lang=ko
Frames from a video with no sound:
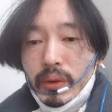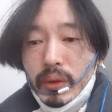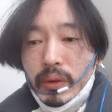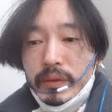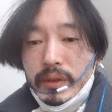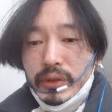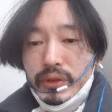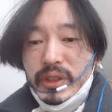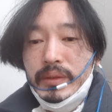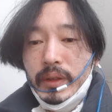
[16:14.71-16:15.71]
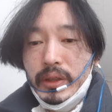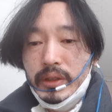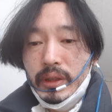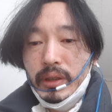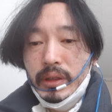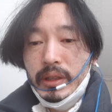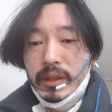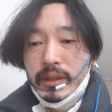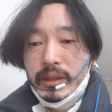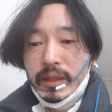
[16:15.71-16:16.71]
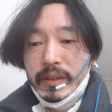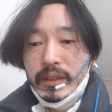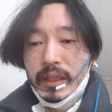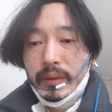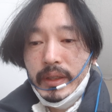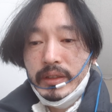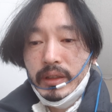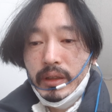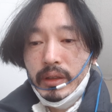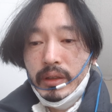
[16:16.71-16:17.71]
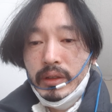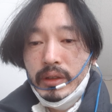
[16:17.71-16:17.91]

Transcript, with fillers: 오브 유니버셜 그래비티라고 해서